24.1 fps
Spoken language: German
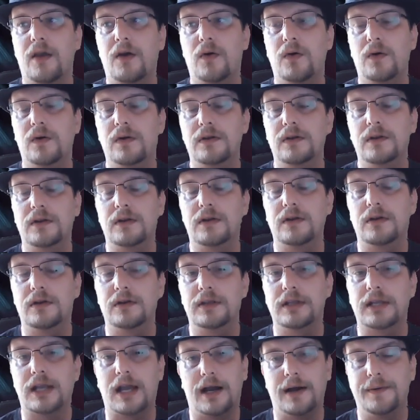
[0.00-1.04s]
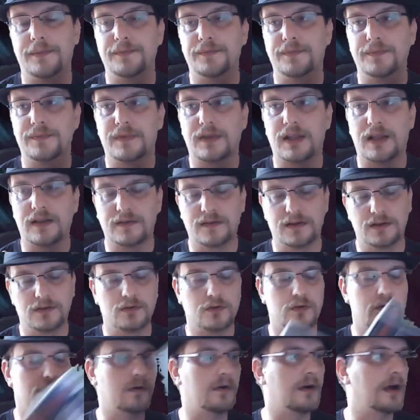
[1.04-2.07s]
Und äh, ja, das sind
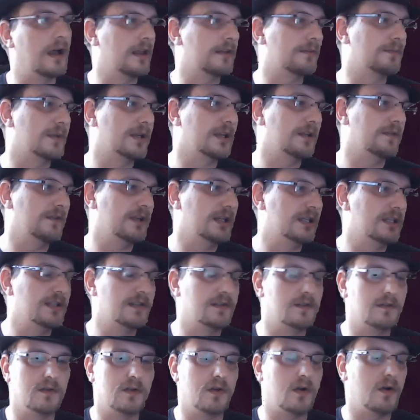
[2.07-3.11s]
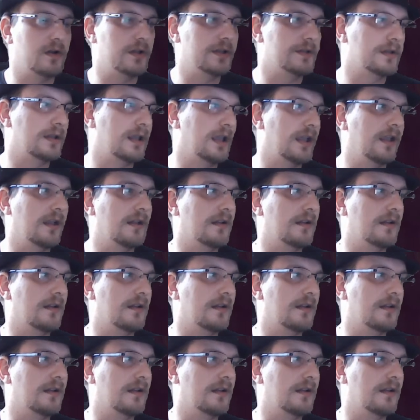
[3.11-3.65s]
so erstmal die wichtigsten Rollen,